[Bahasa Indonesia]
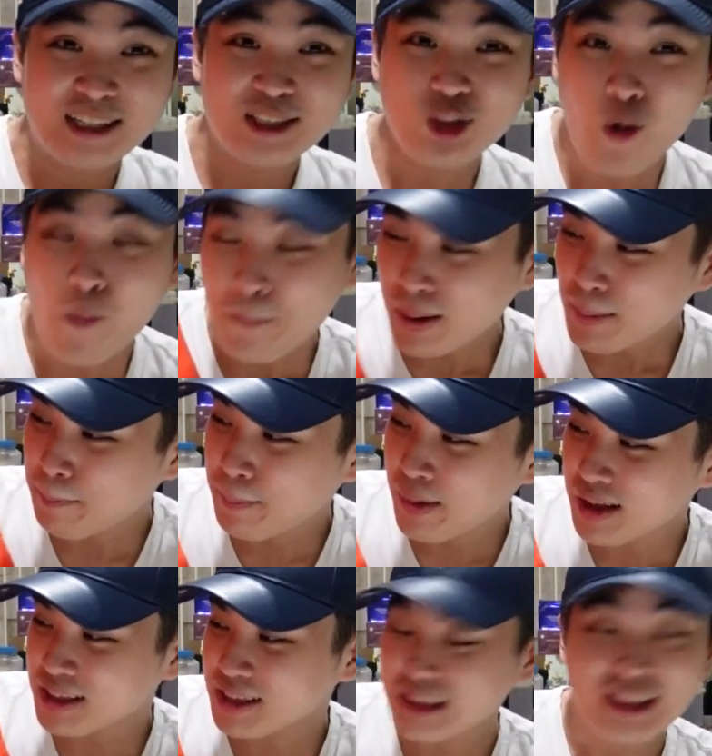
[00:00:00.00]
shopper
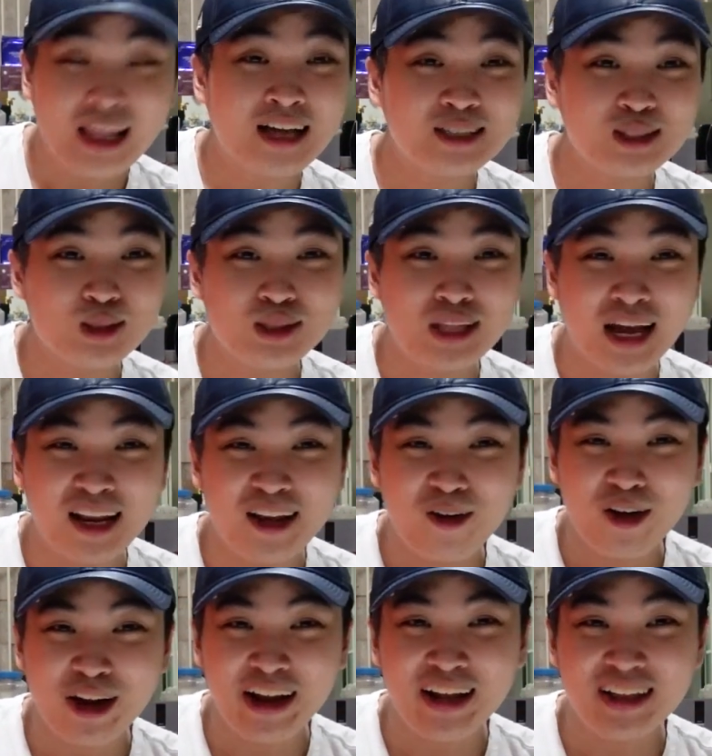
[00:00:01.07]
bag langsung dari
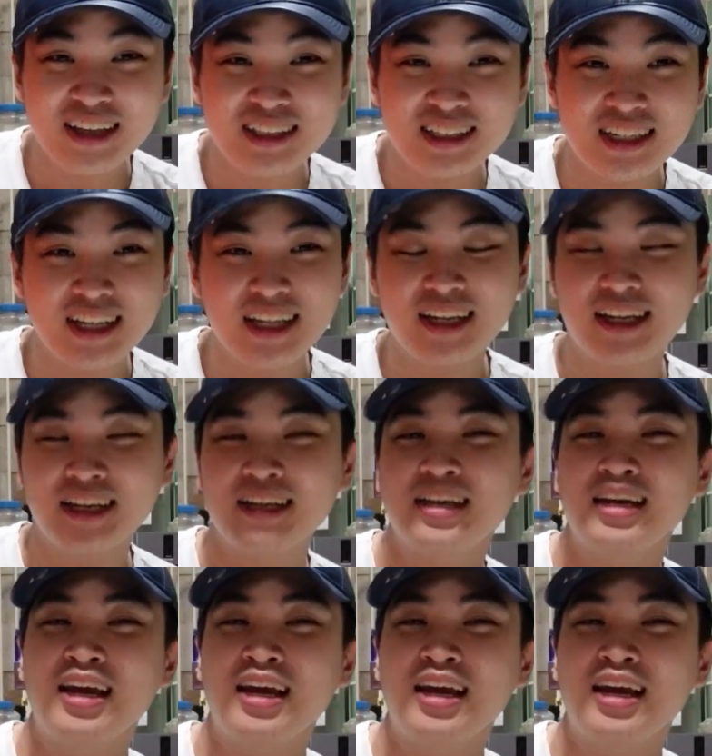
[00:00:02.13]
Koreanya sendiri.